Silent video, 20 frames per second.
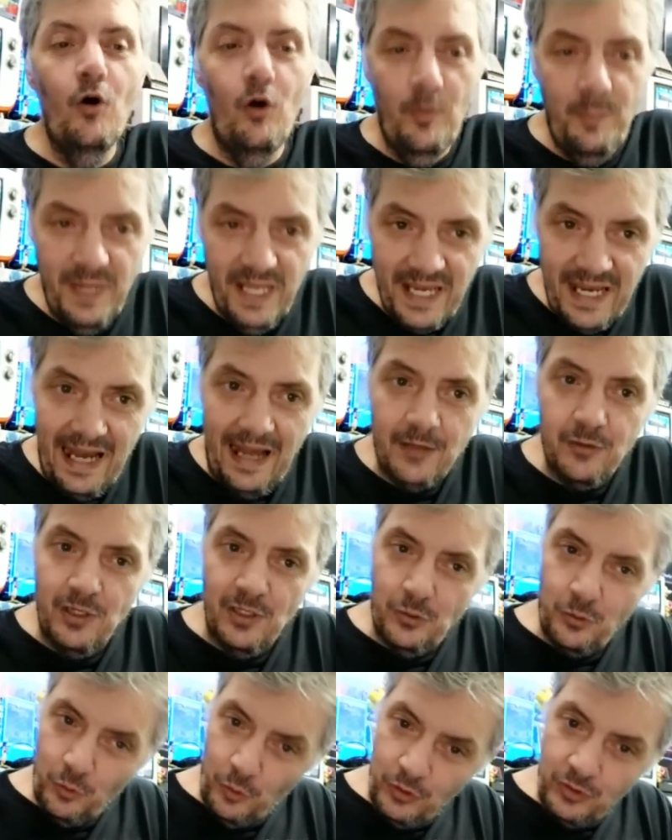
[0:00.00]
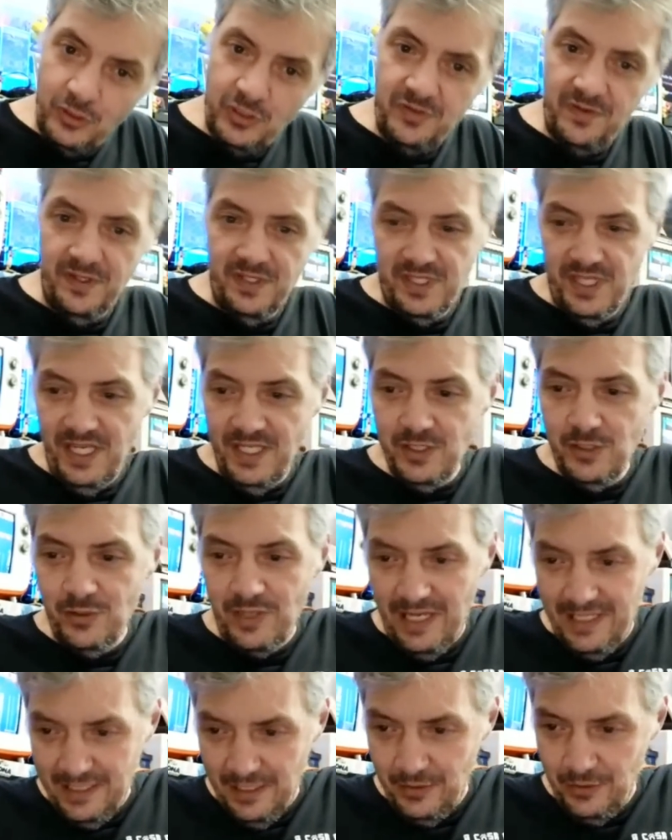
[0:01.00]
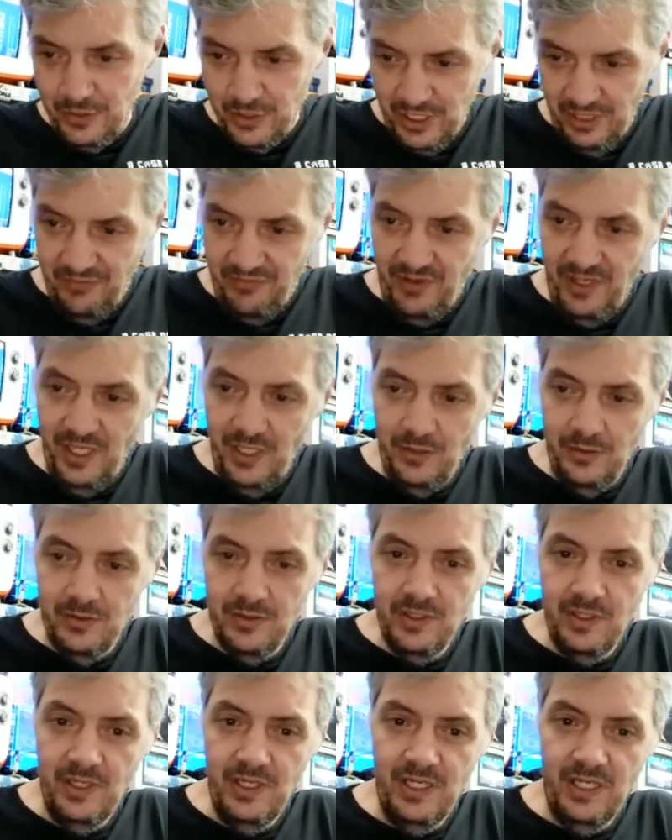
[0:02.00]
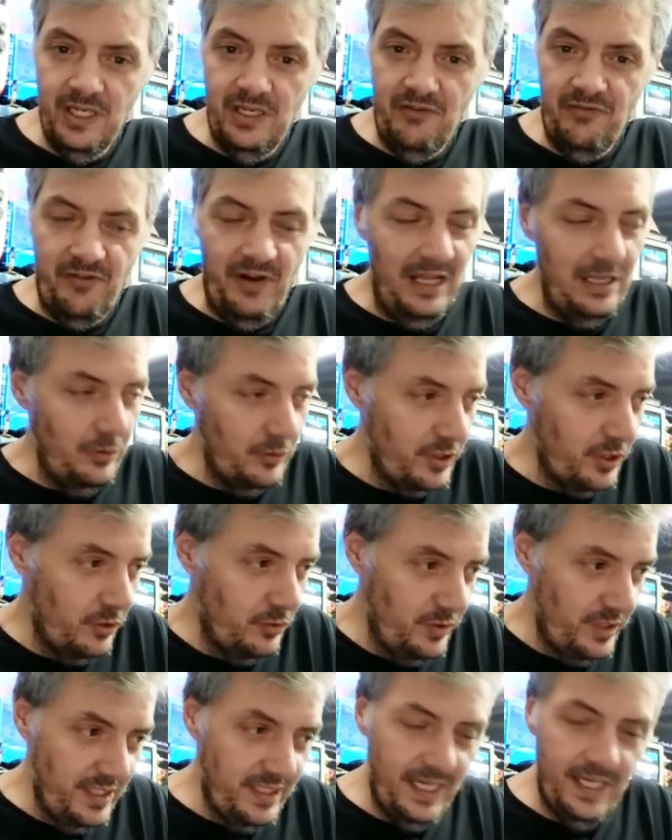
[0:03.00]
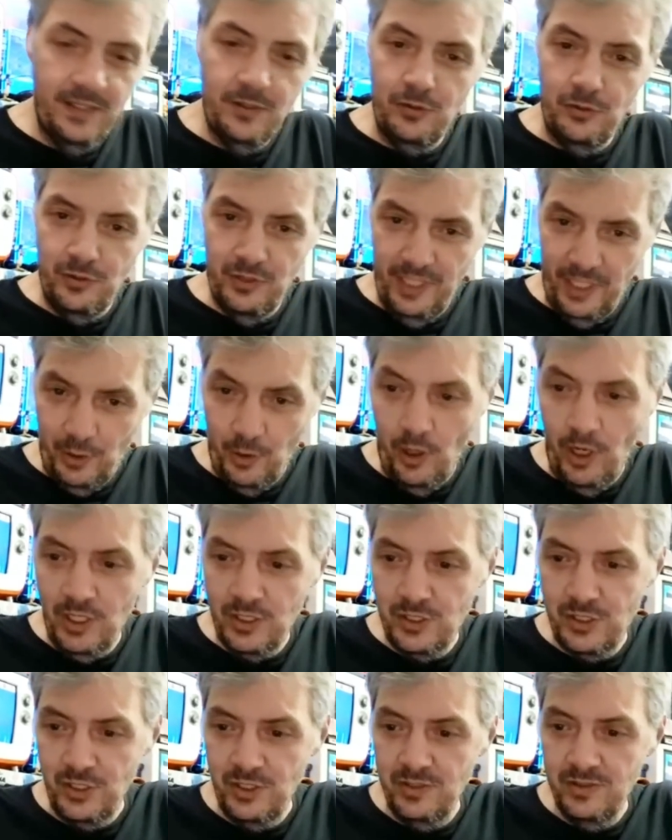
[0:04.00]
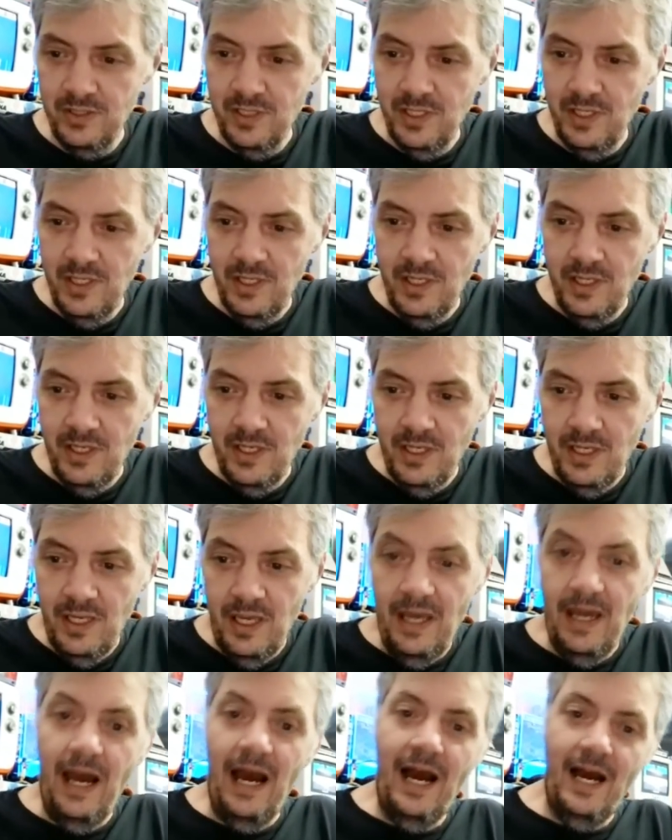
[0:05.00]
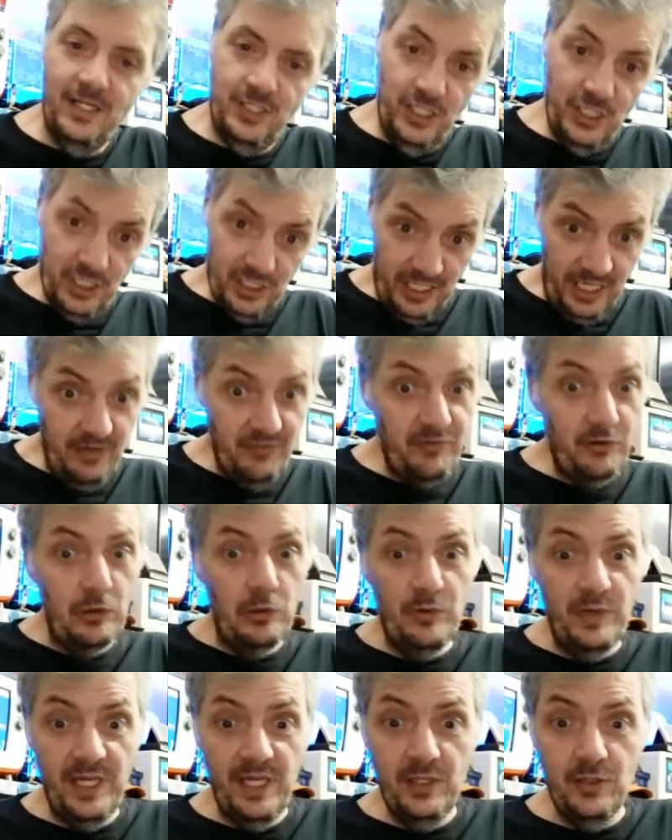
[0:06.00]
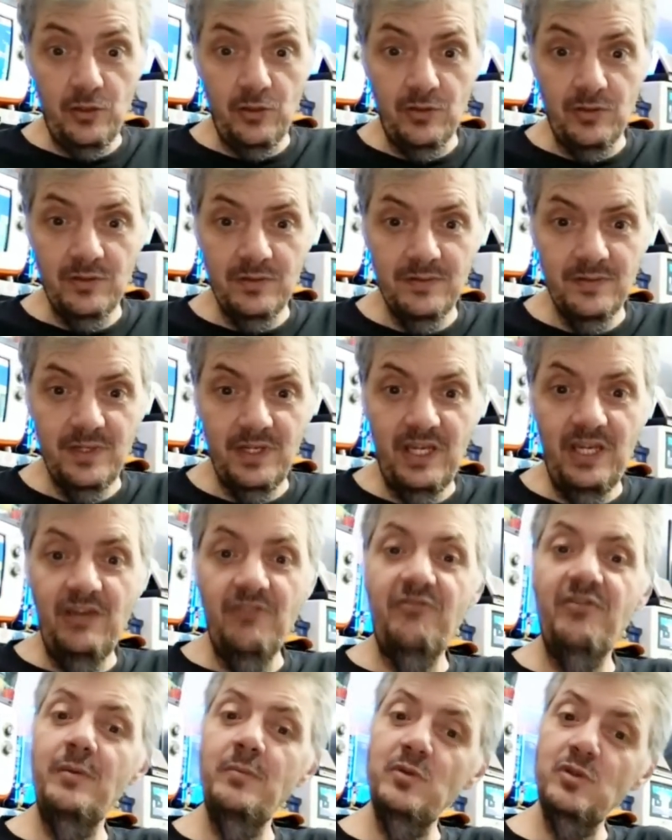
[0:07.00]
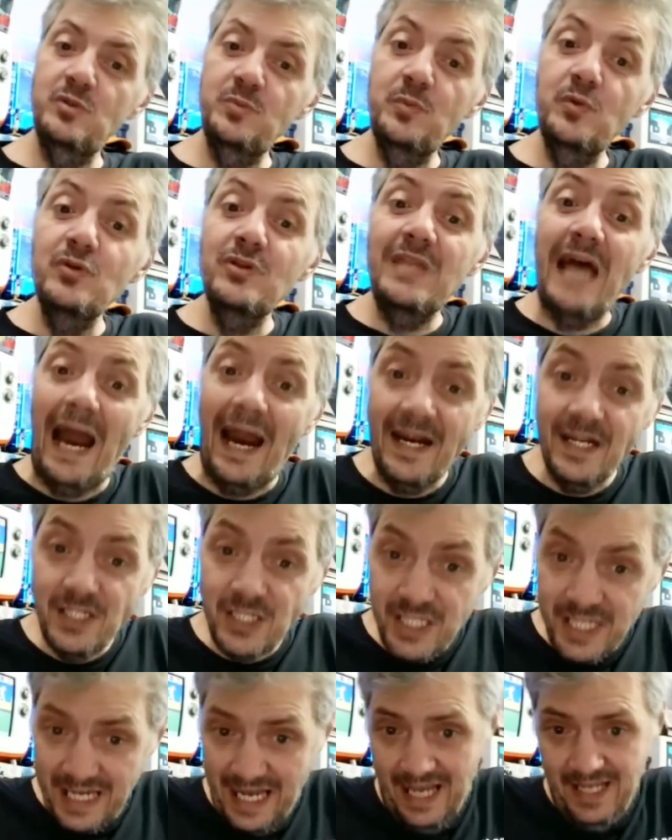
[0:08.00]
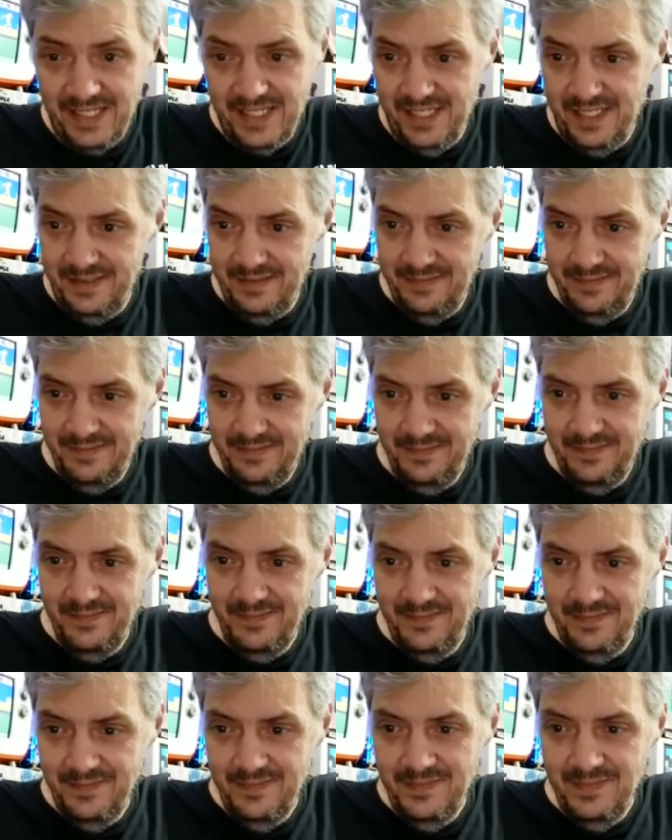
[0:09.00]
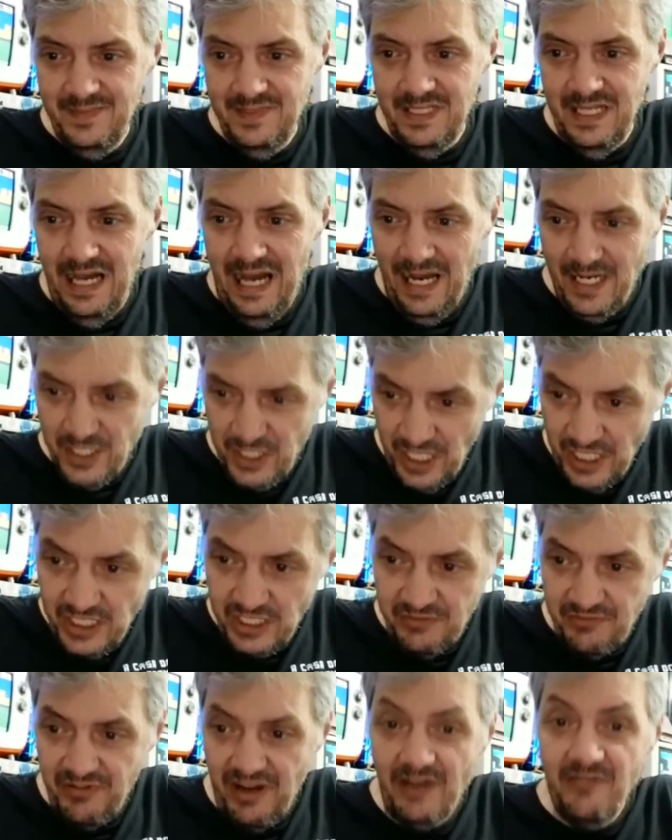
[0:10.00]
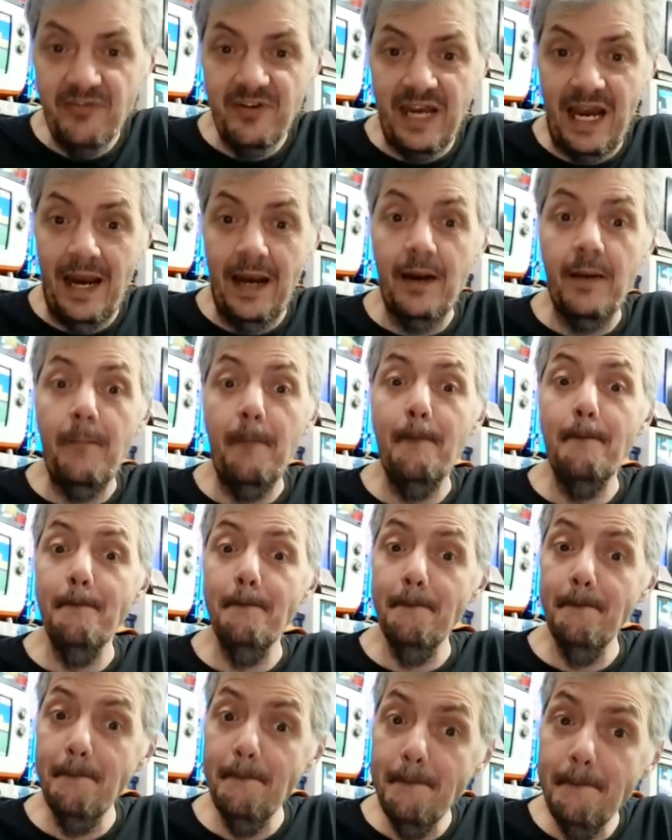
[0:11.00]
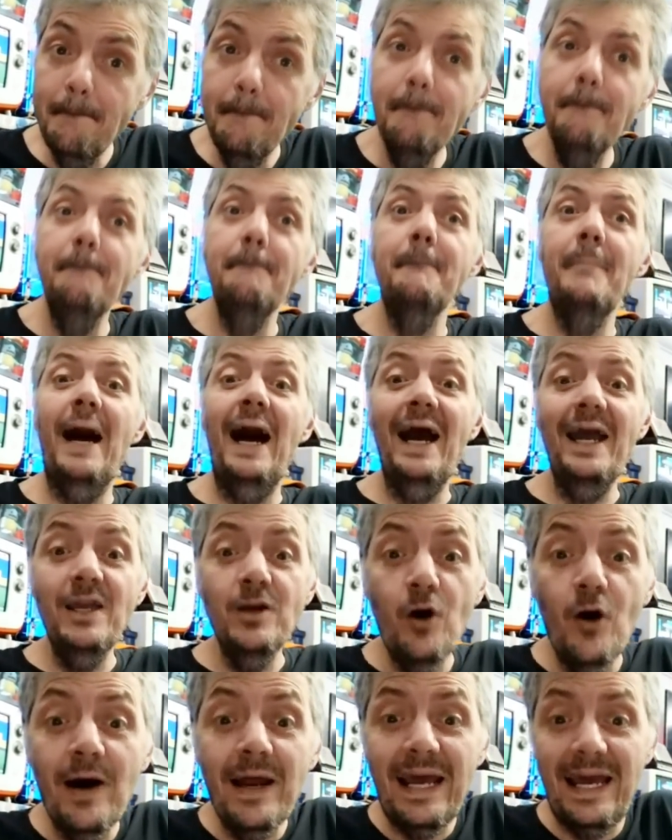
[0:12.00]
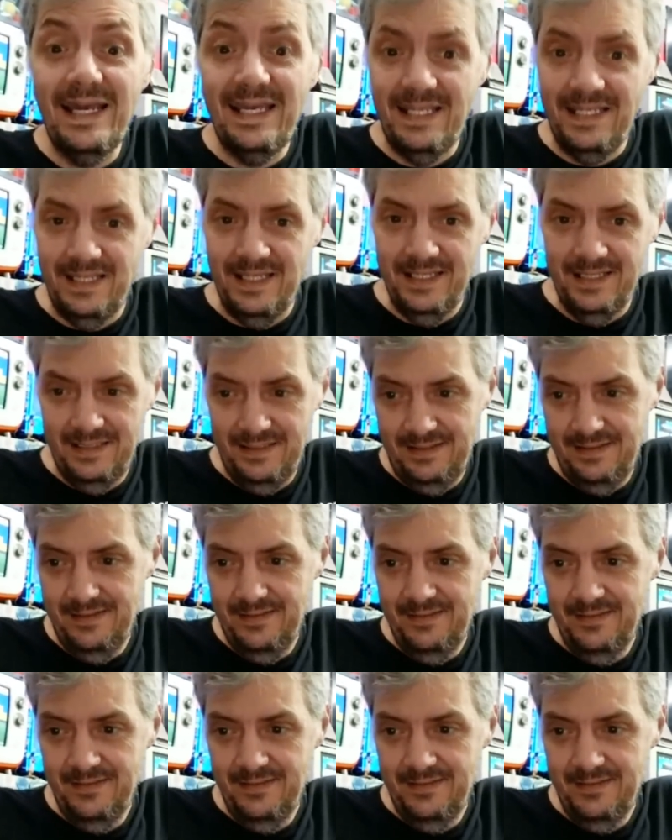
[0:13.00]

obrigado a todos vocês do canal do Jefinho que falam que eu não entendo do negócio. A gente está evoluindo e vamos mudar de casa. A gente vai ficar maior ainda.